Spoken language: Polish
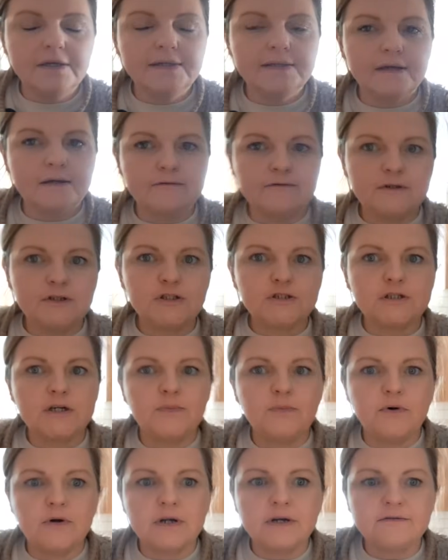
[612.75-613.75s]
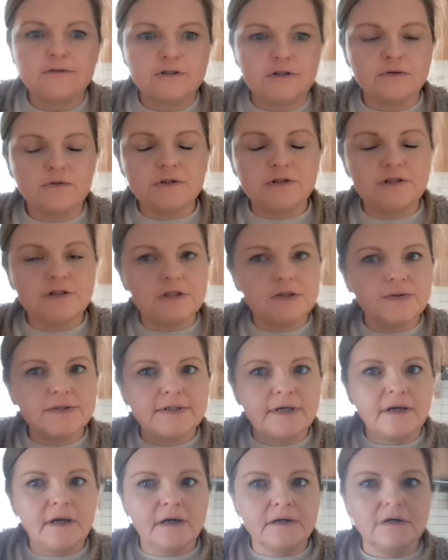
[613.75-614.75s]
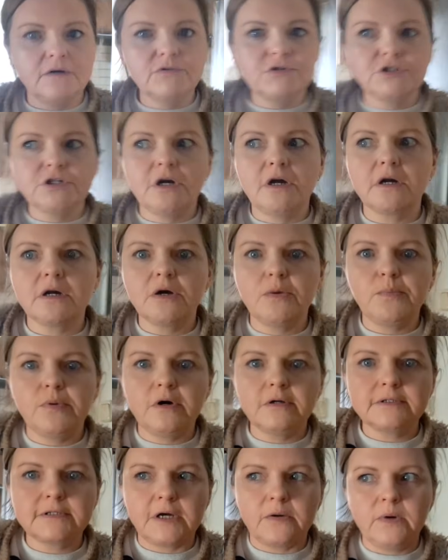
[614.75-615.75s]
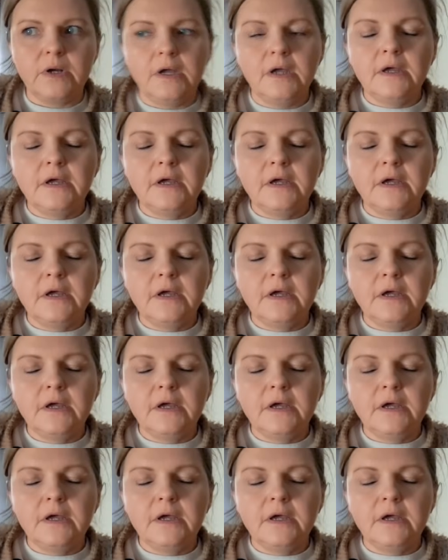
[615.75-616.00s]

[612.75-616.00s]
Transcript: i najwyższa pora wziąć się za jakąś robotę.